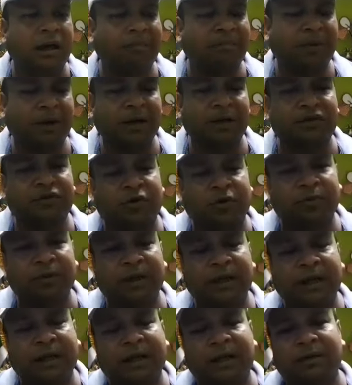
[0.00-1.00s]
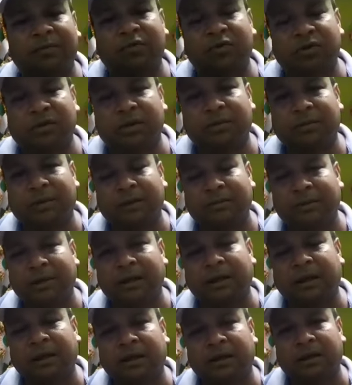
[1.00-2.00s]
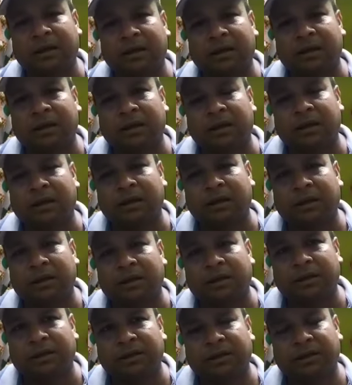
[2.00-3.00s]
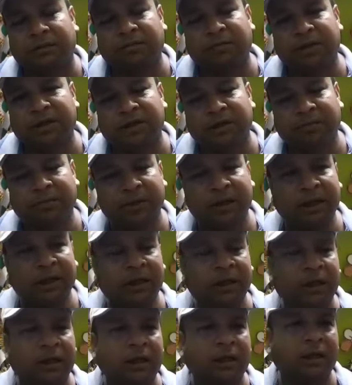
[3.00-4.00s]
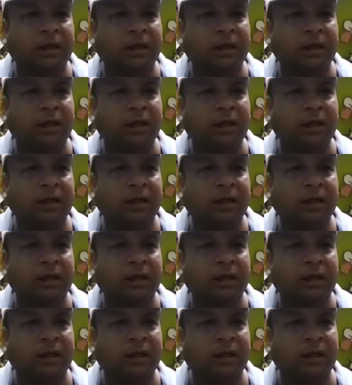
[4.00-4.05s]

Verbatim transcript: আপনারা ছবি দেখলেই বুঝতে পারবেন যে বিজেপির